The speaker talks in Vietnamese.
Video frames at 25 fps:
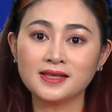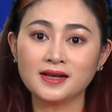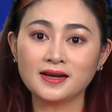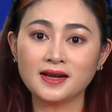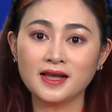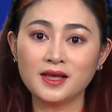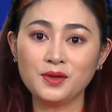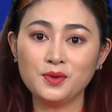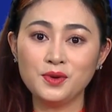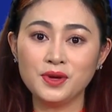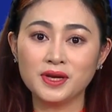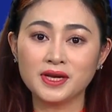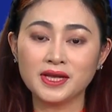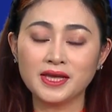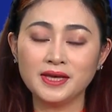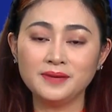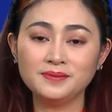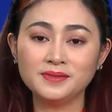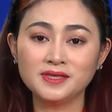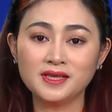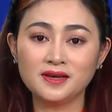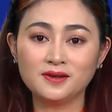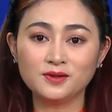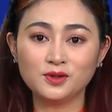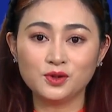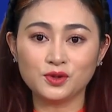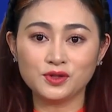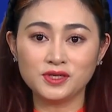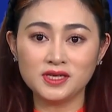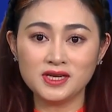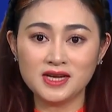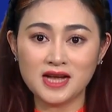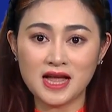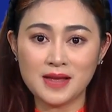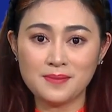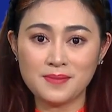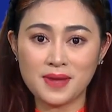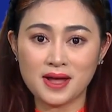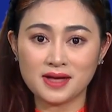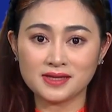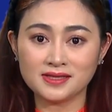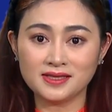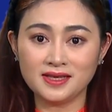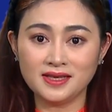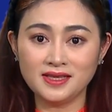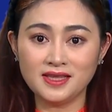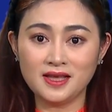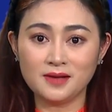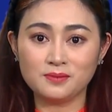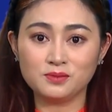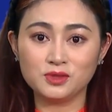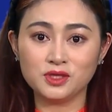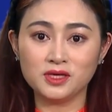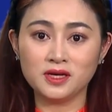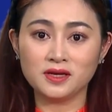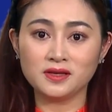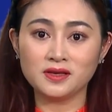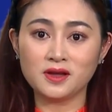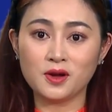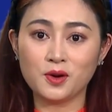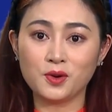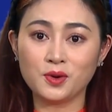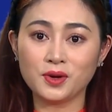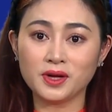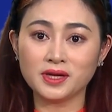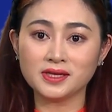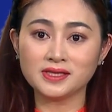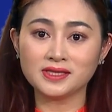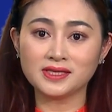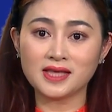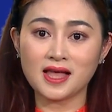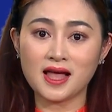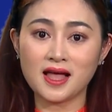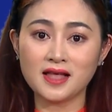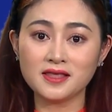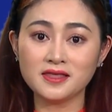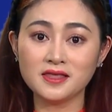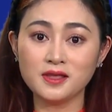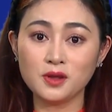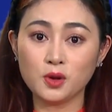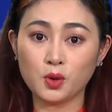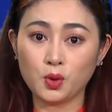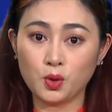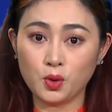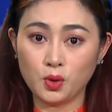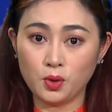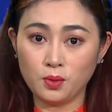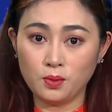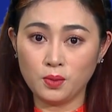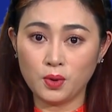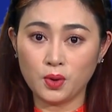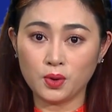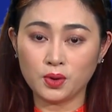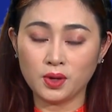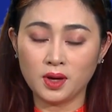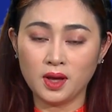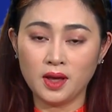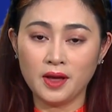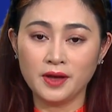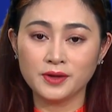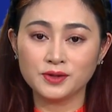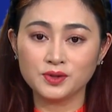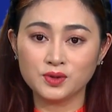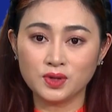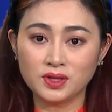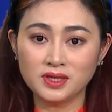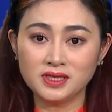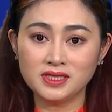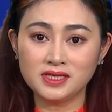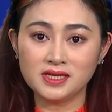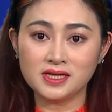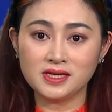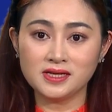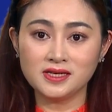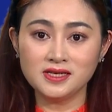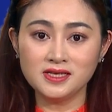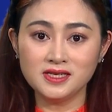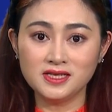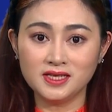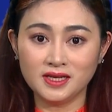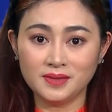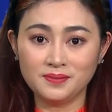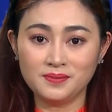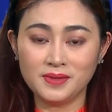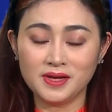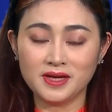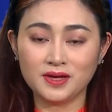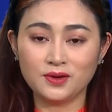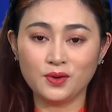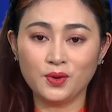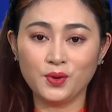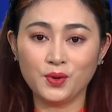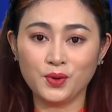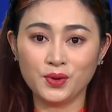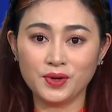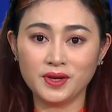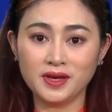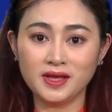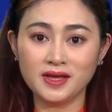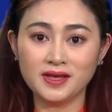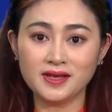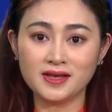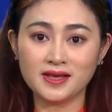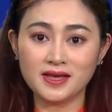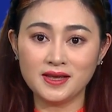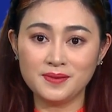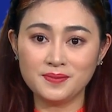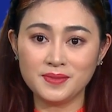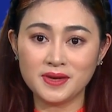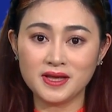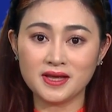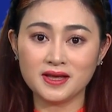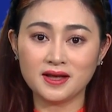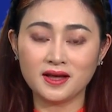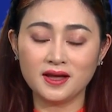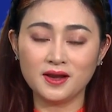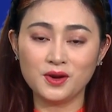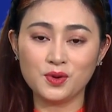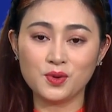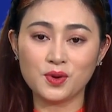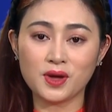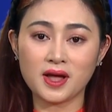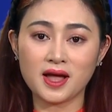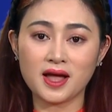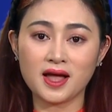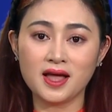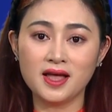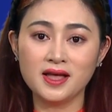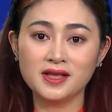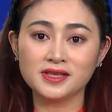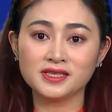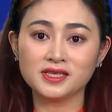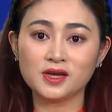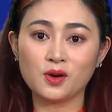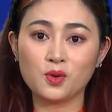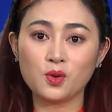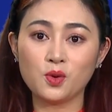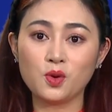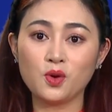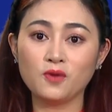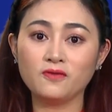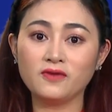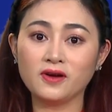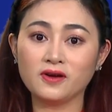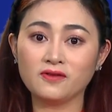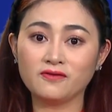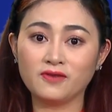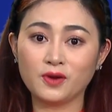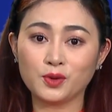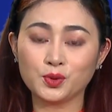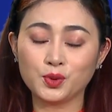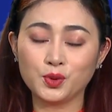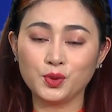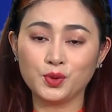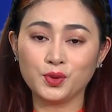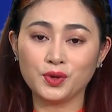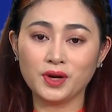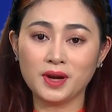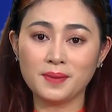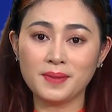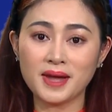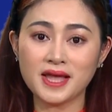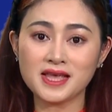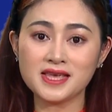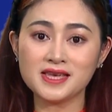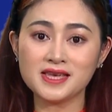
Sáng nay, huyện Kim Sơn tổ chức khai mạc diễn tập chiến đấu các xã tiểu khu 1, Xuân Chính, Chất Bình, Hồi Ninh, Kim Định, Ân Hòa trong khu vực phòng thủ năm